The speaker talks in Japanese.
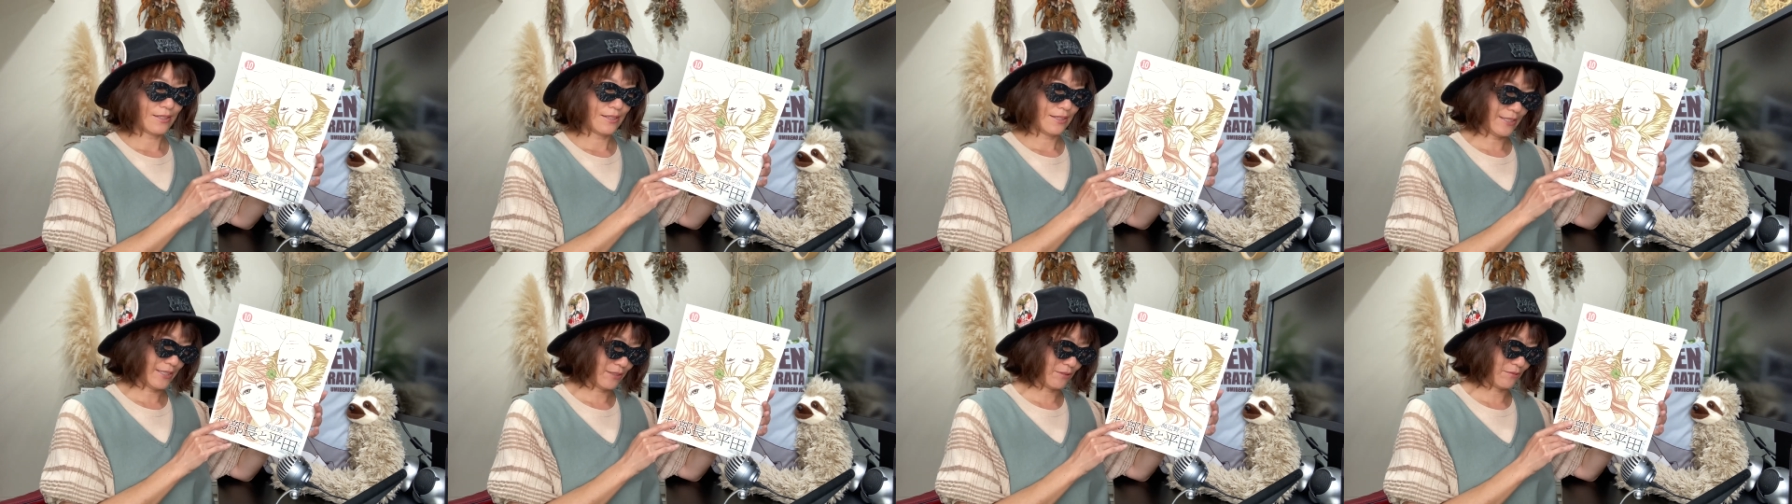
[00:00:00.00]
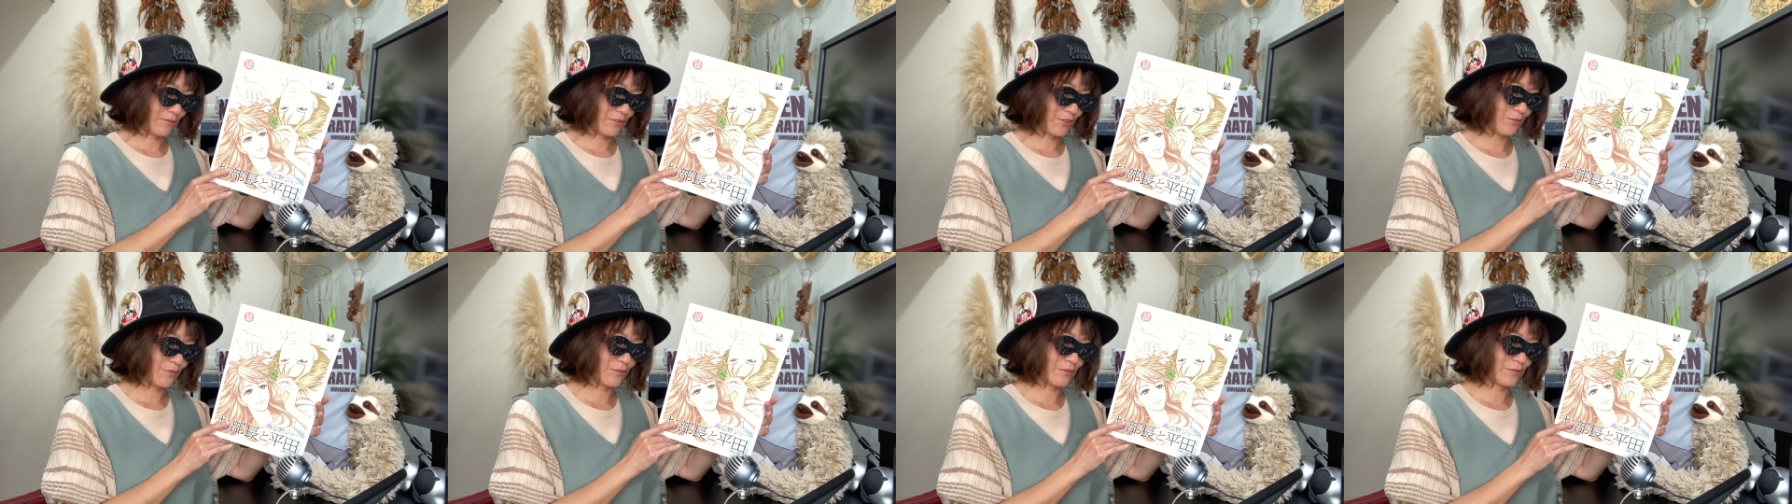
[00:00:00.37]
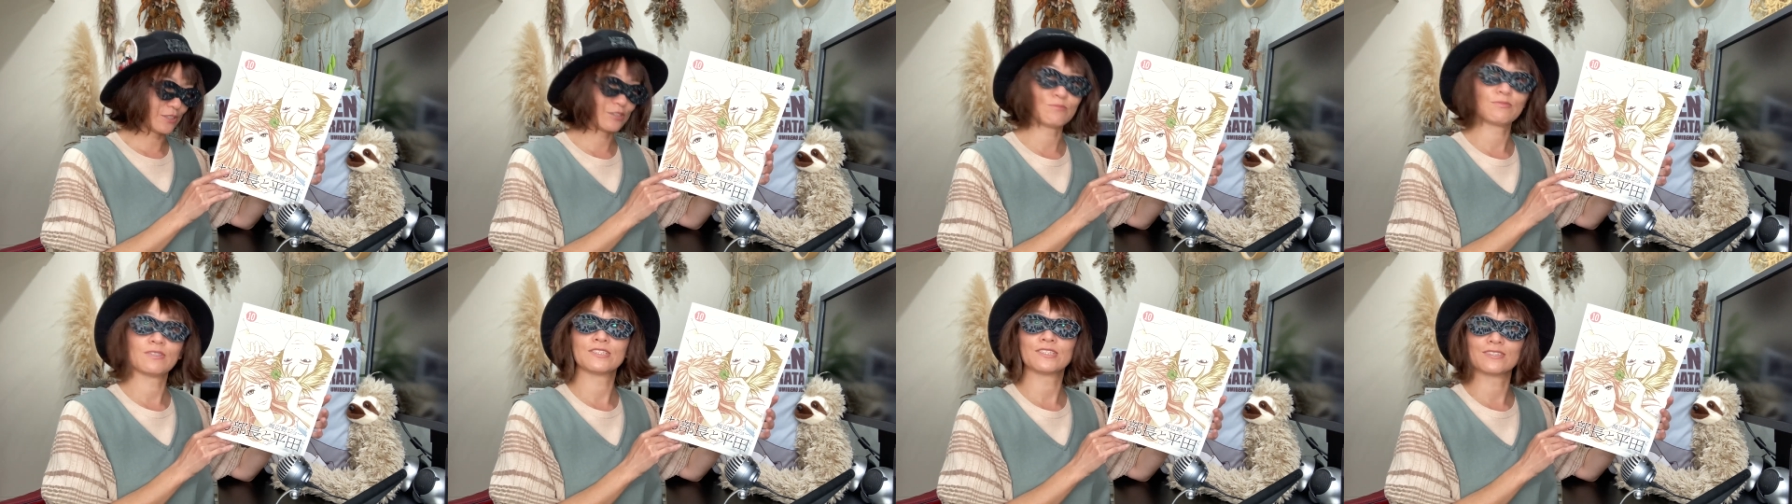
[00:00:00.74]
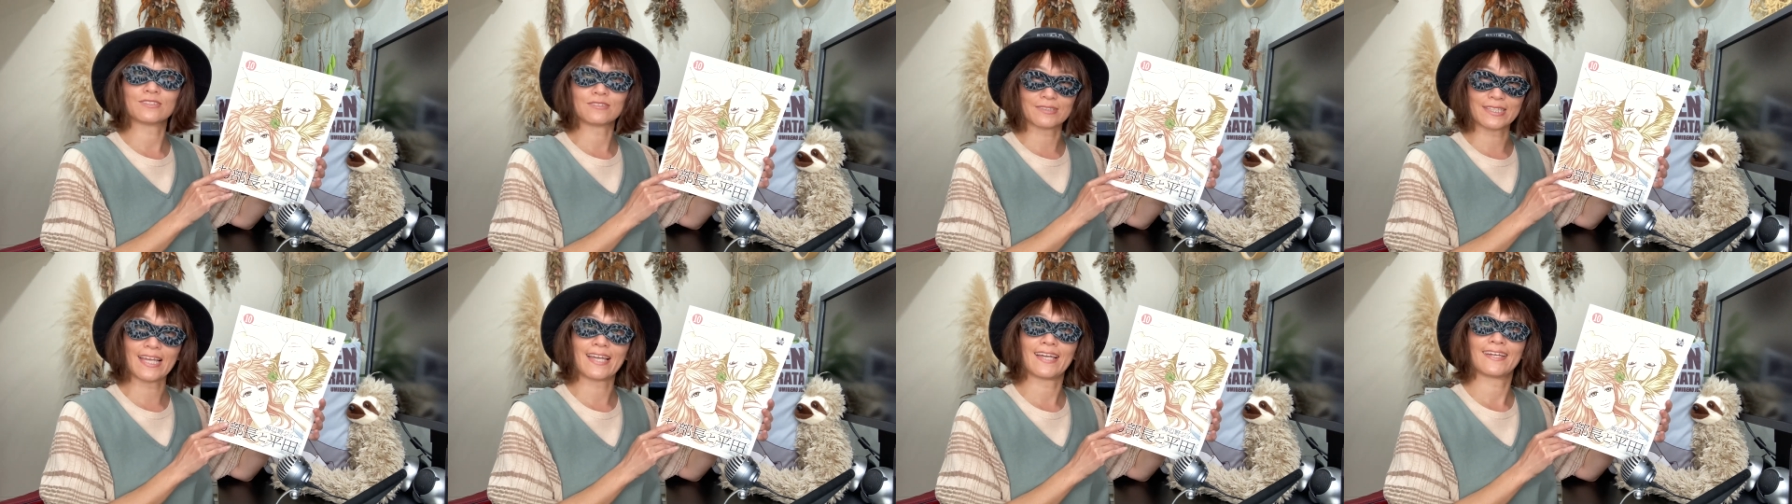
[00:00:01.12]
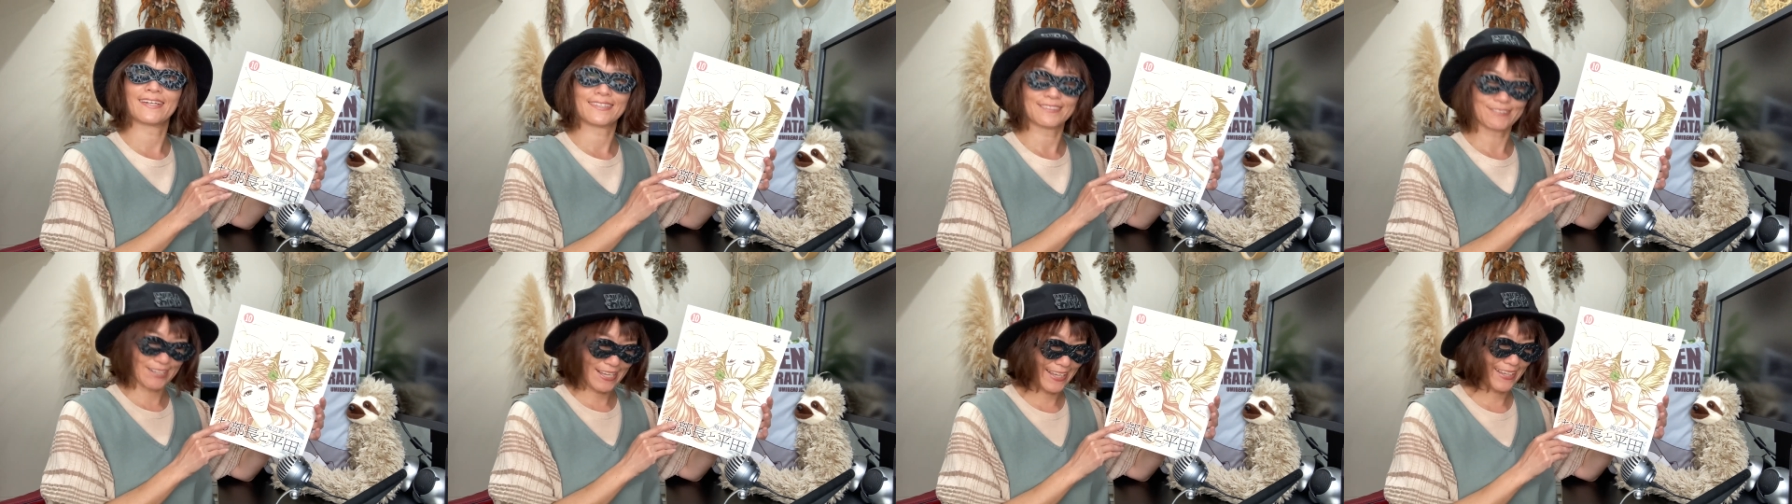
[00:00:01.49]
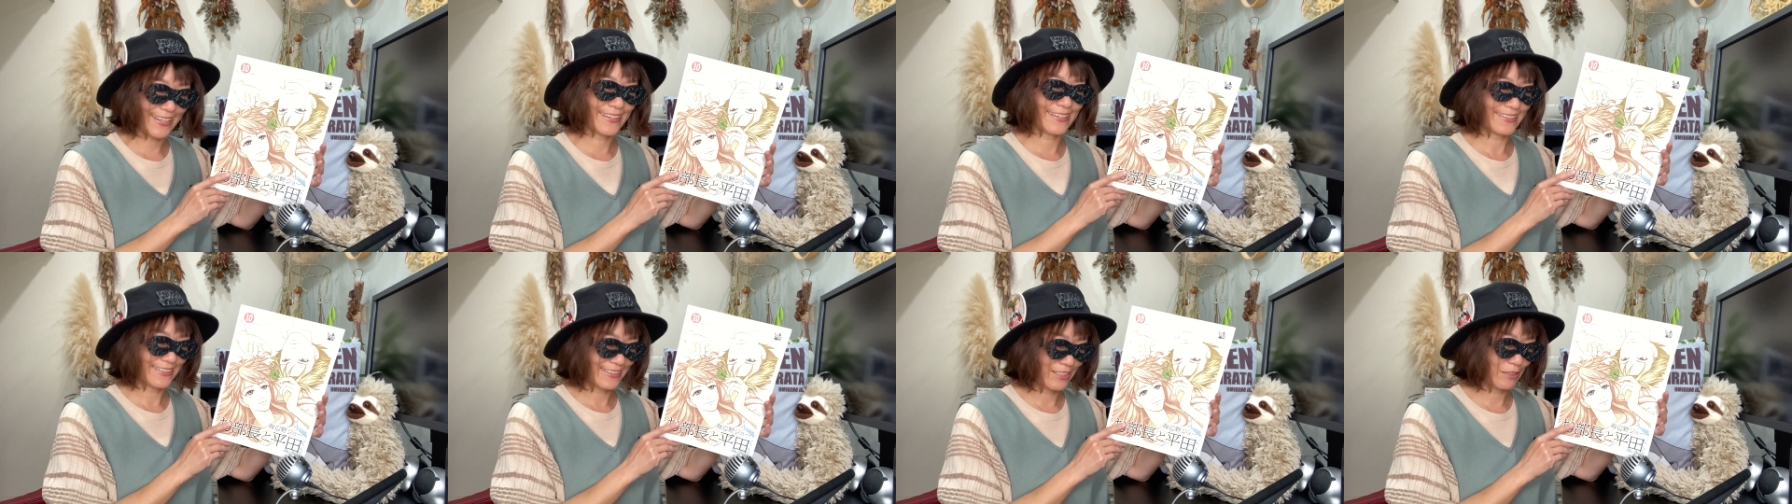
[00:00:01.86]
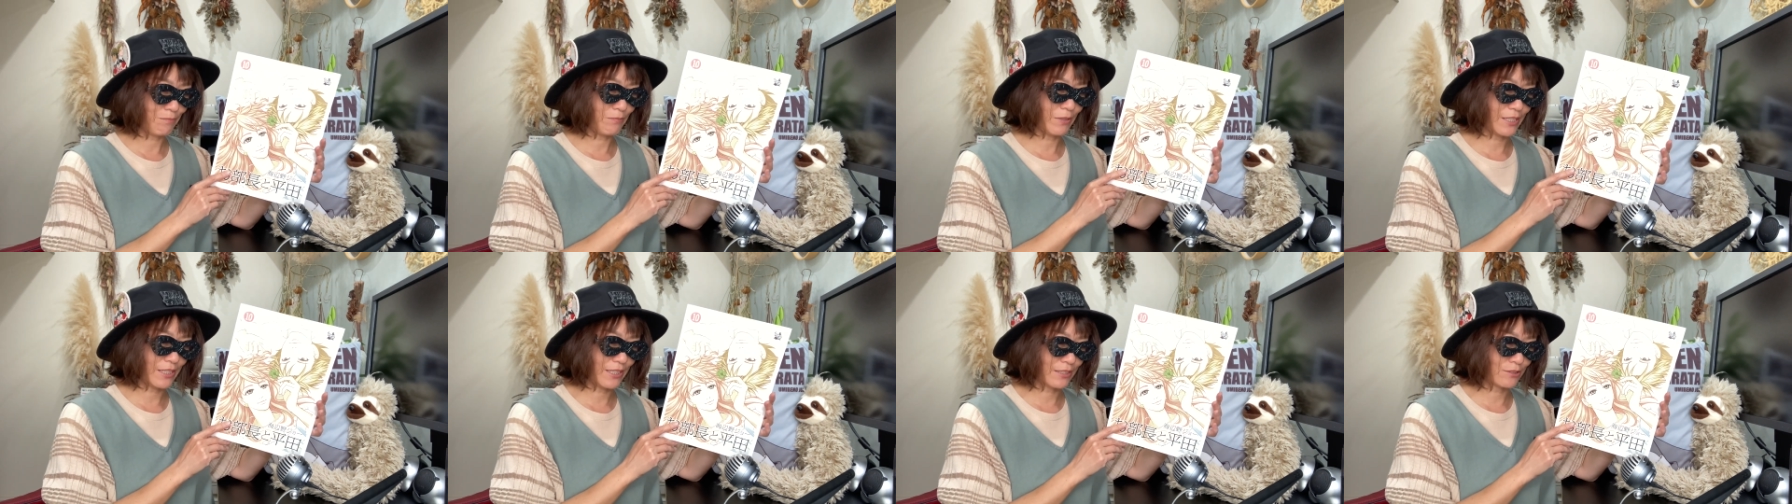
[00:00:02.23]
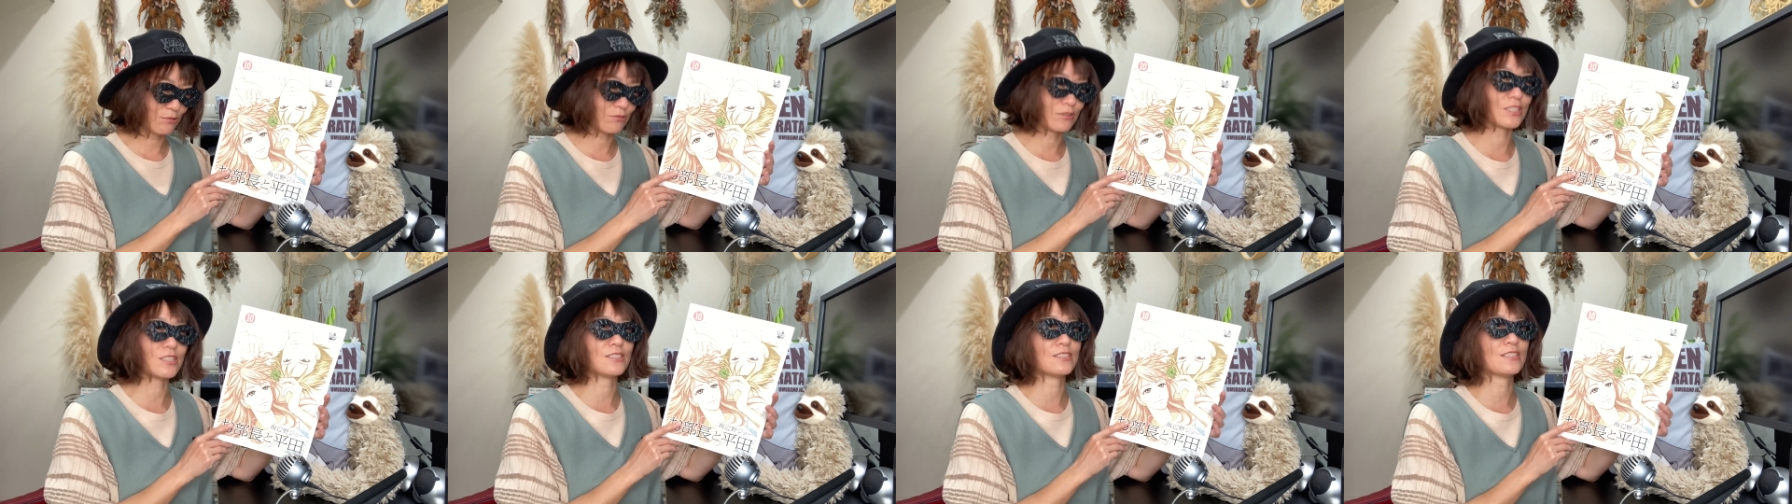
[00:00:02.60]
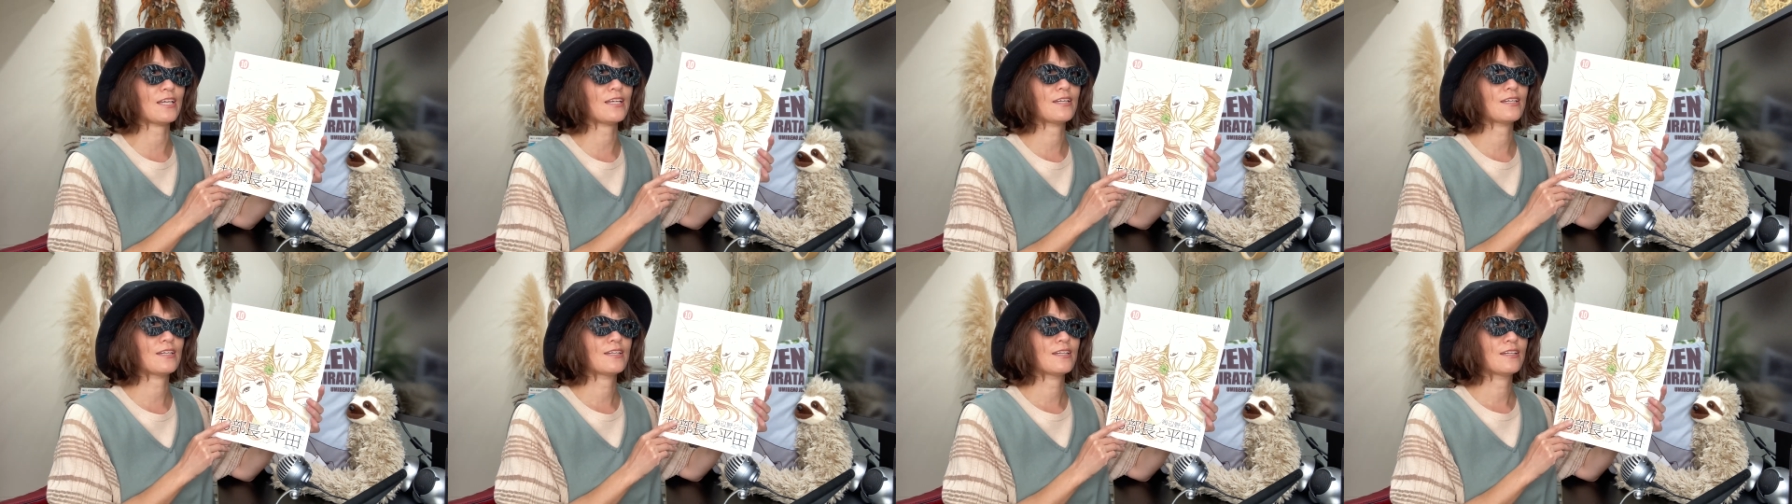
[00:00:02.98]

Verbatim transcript: あのいろいろしますので、はい、やっぱりそうですね